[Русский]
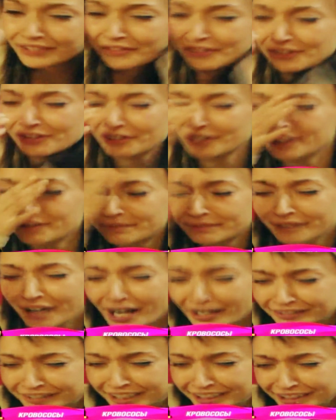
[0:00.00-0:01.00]
Ты все
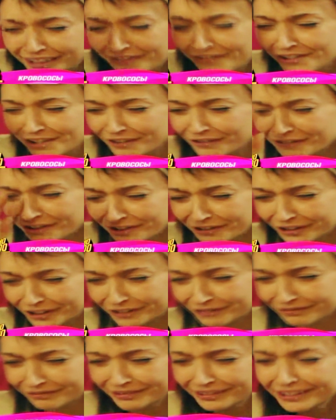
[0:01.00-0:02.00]
неправда, она все
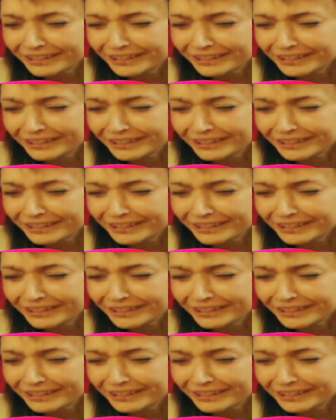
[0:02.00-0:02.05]
врет.